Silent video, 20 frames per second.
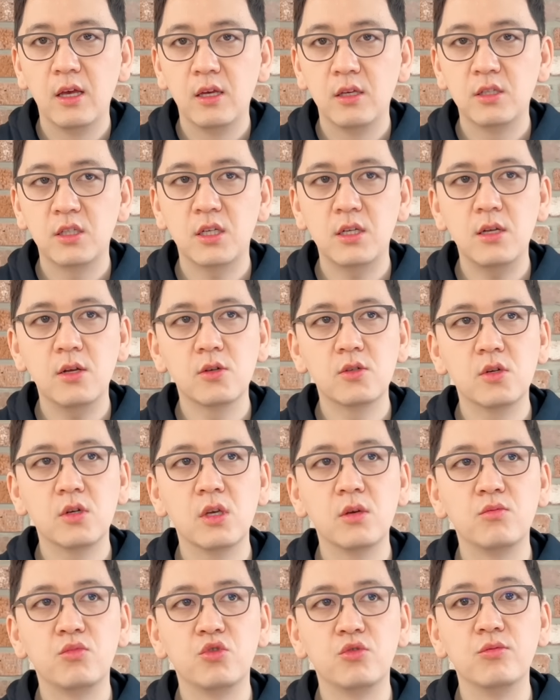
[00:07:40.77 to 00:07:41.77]

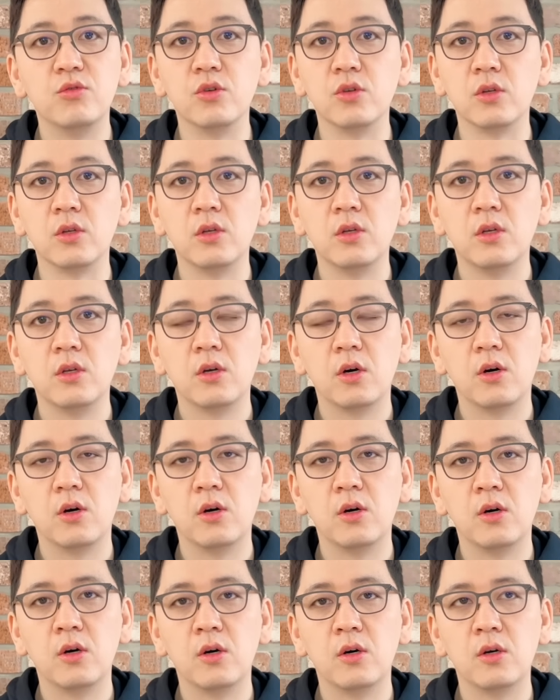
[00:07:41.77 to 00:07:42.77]
실력적인 부분,
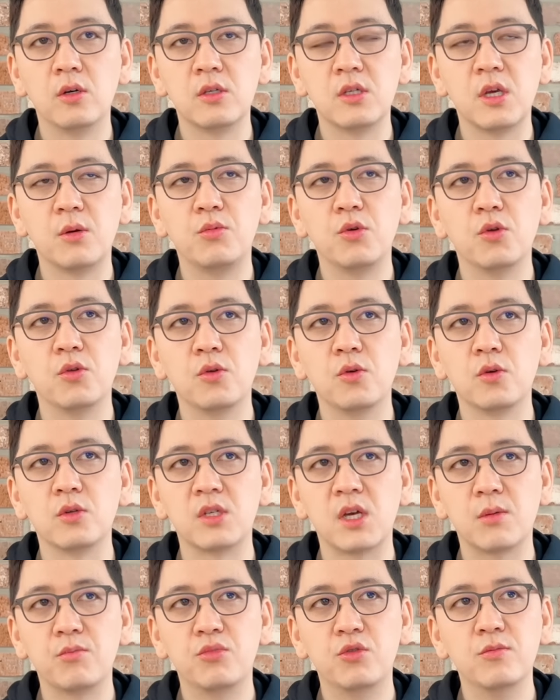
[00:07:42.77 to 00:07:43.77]
어, 제 표현으로
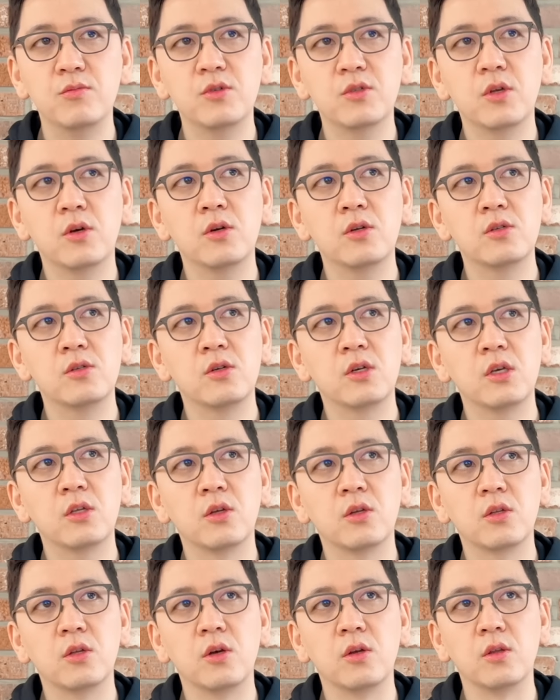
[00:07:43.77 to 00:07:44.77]
작품성적인
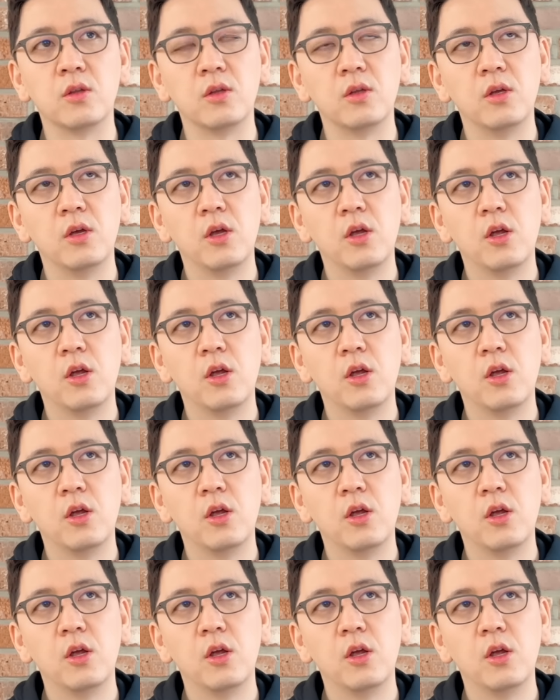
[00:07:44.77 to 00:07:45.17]
어떤,